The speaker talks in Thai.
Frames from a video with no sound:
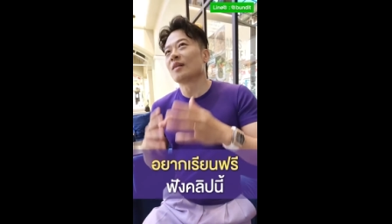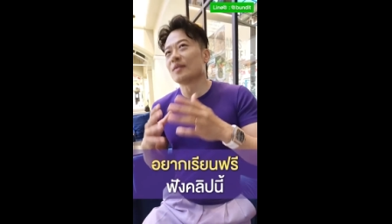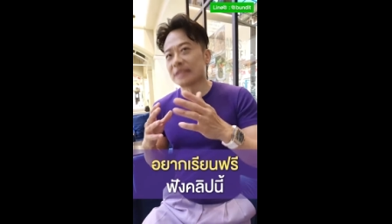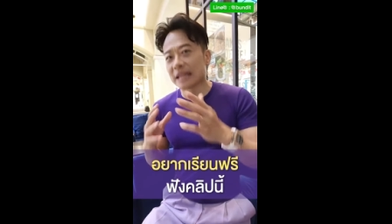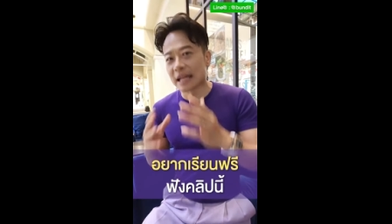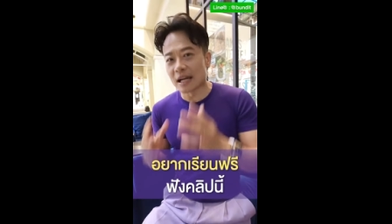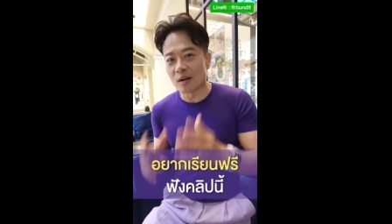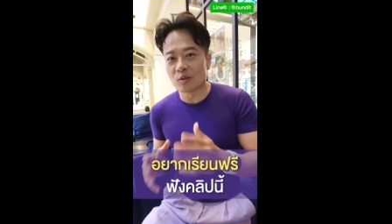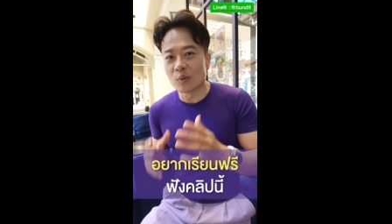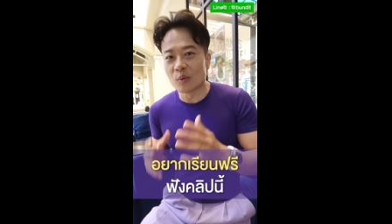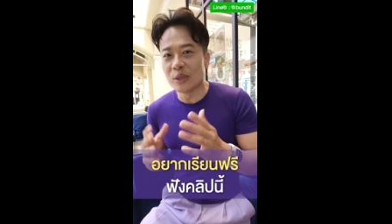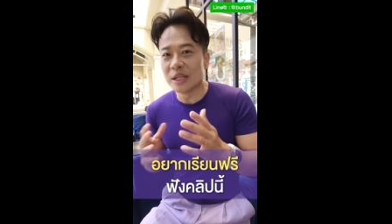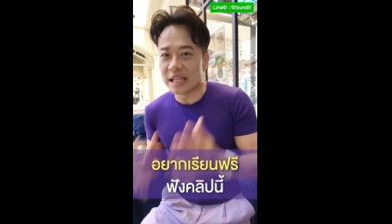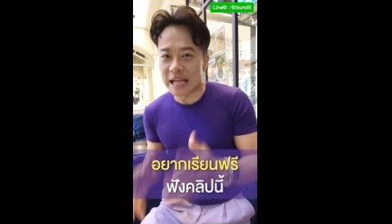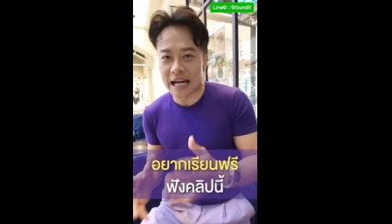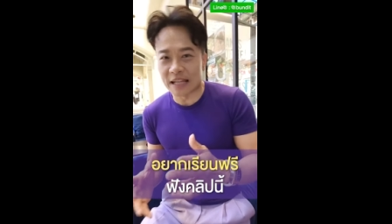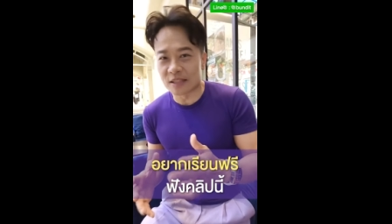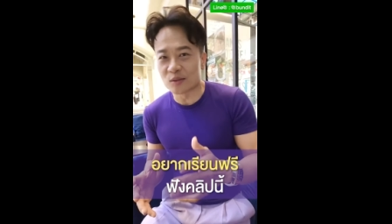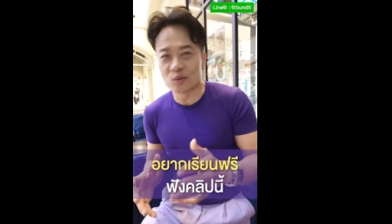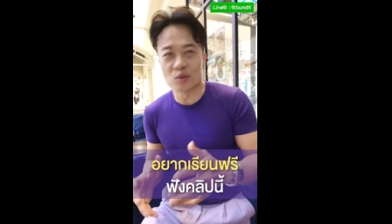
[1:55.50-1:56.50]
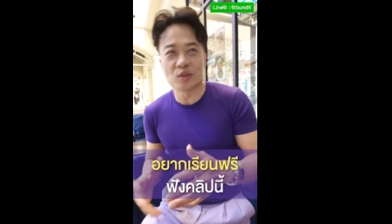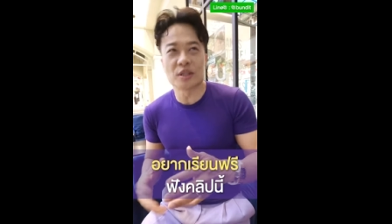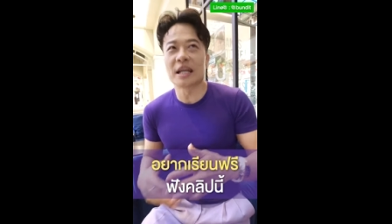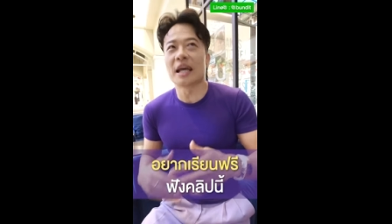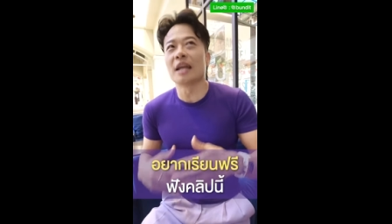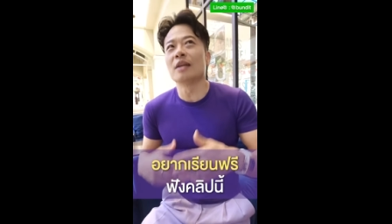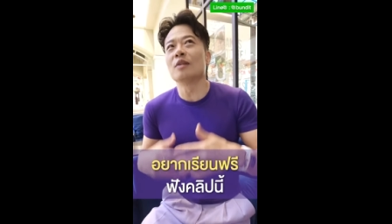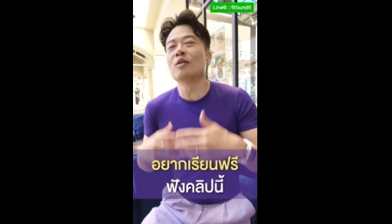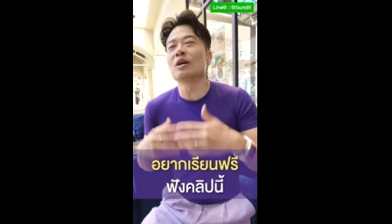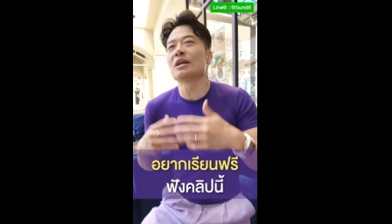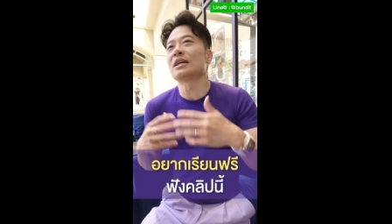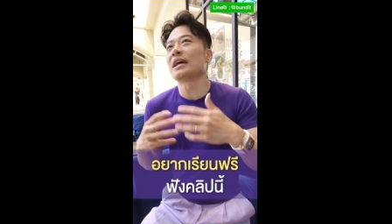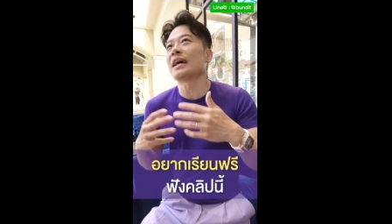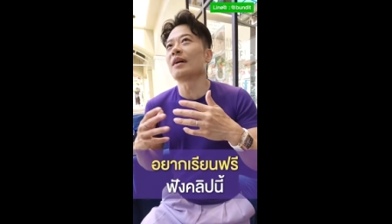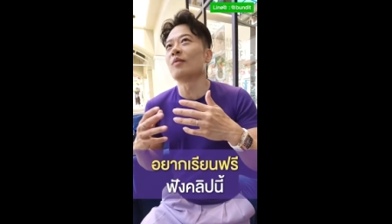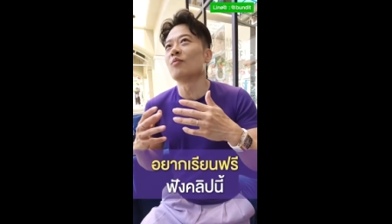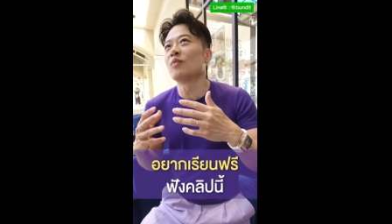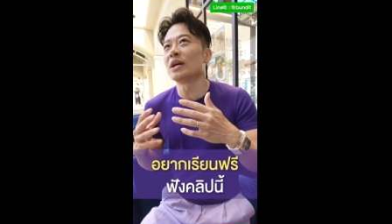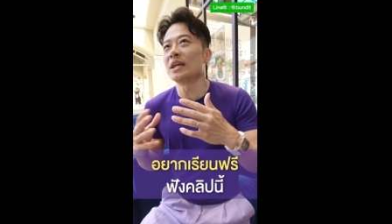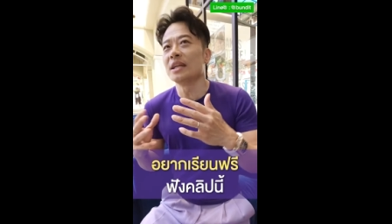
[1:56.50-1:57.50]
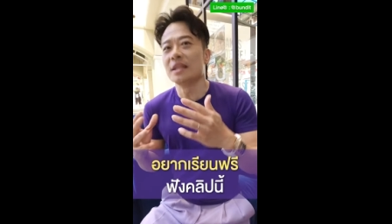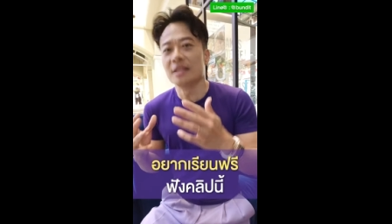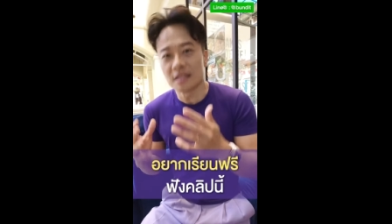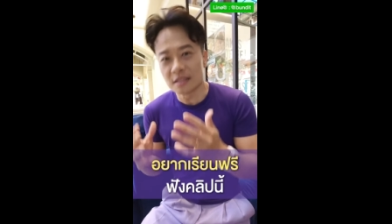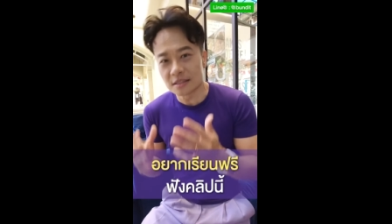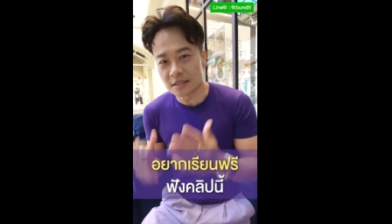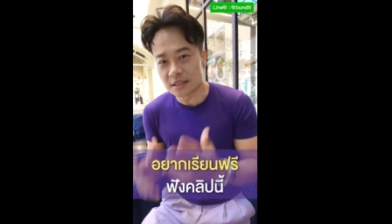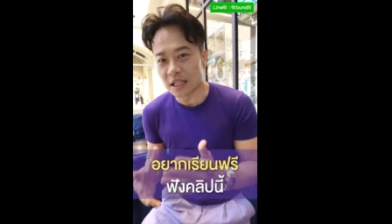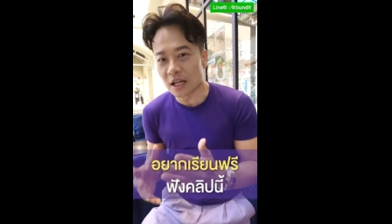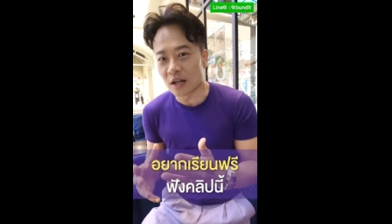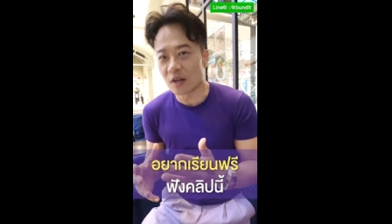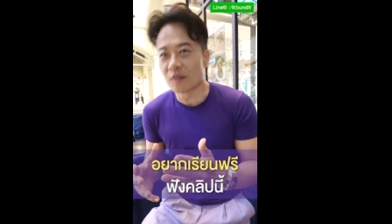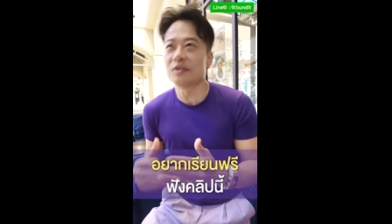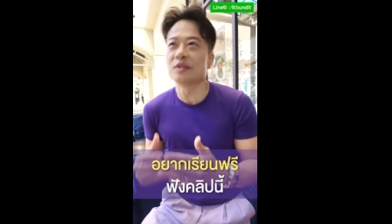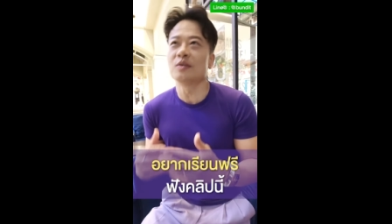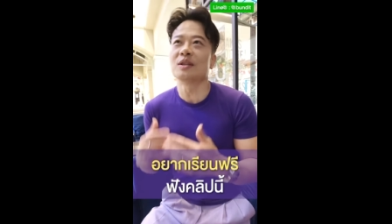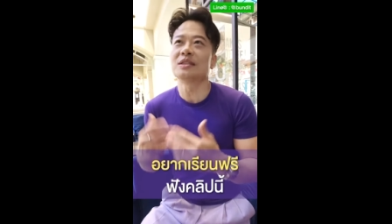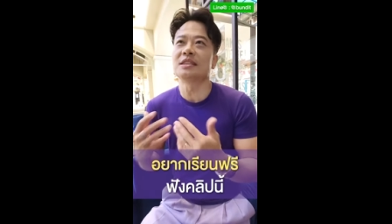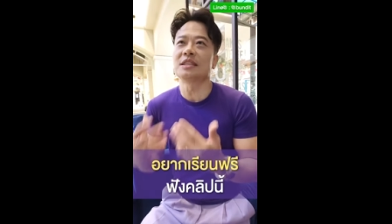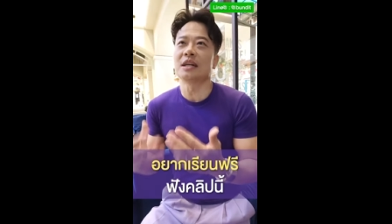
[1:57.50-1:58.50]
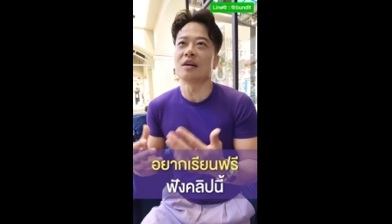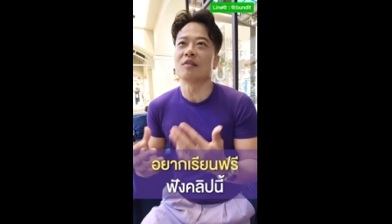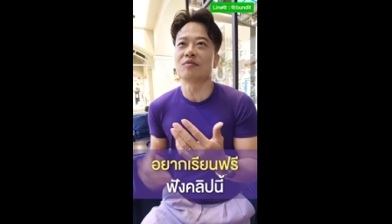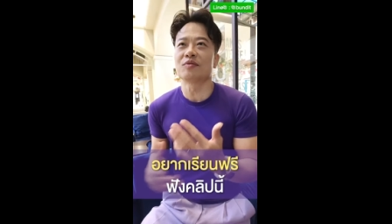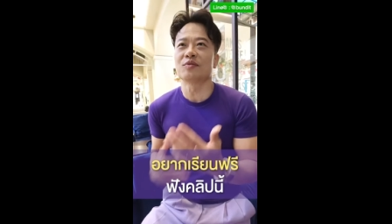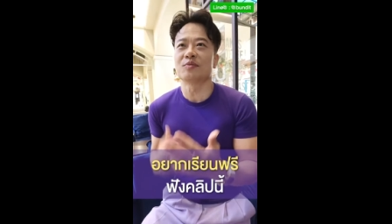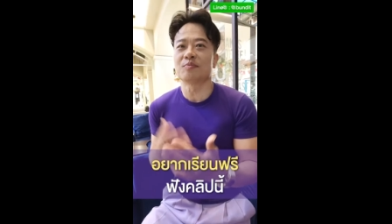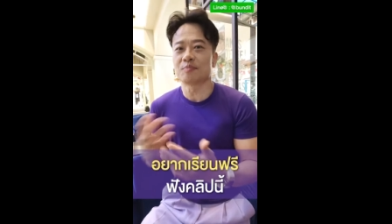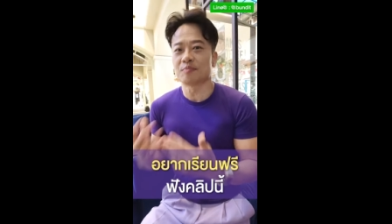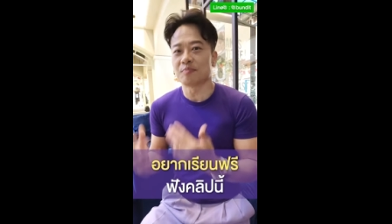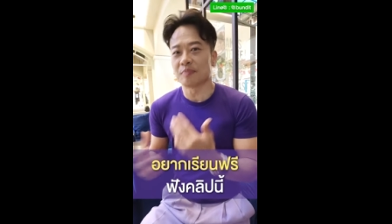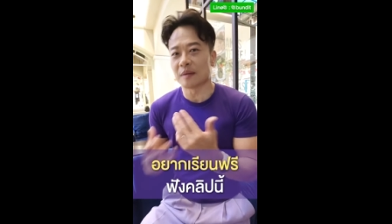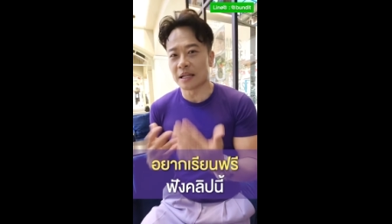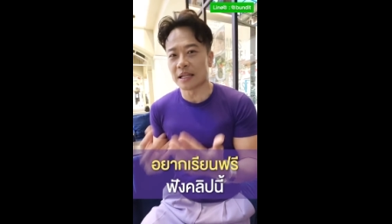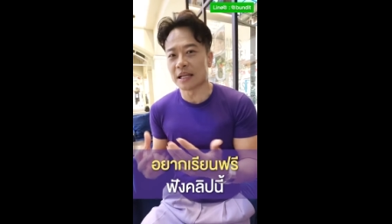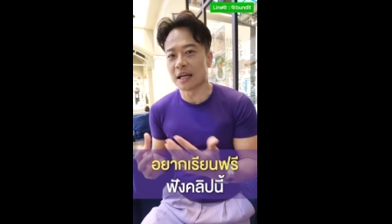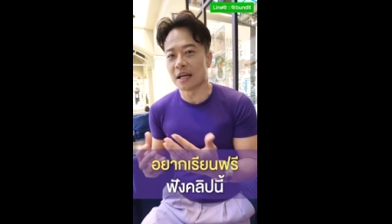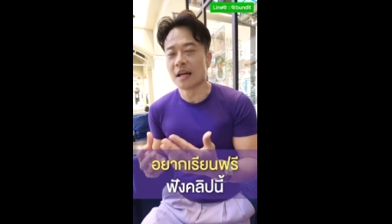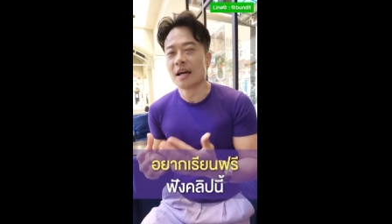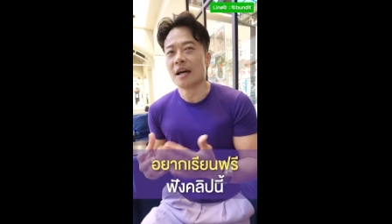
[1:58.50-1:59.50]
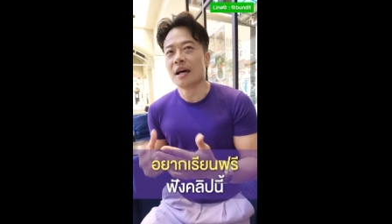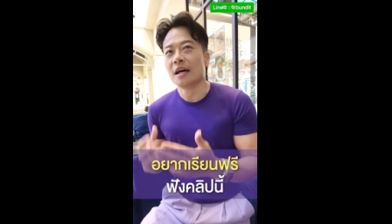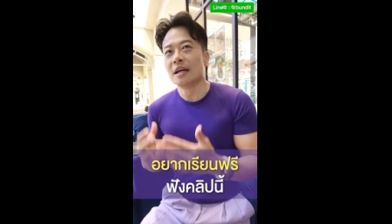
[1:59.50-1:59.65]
ก็ใช้คำว่าวิญญาณคุณก็ได้หรือว่าใช้คำว่าอินเนอร์เซลฟ์หรือว่าเซลฟ์ภายใน